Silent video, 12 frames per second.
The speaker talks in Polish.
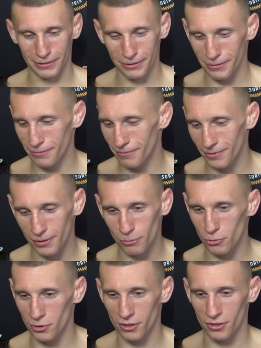No, no,
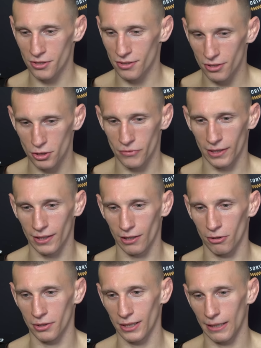było coś, coś
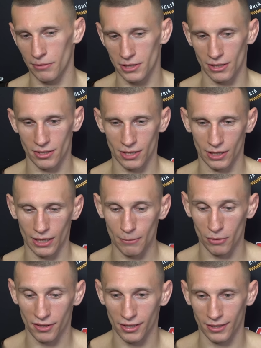świetnego i tak jak widzieliście
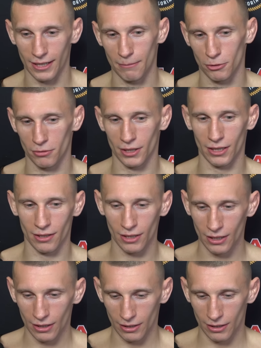emocje tam, tutaj,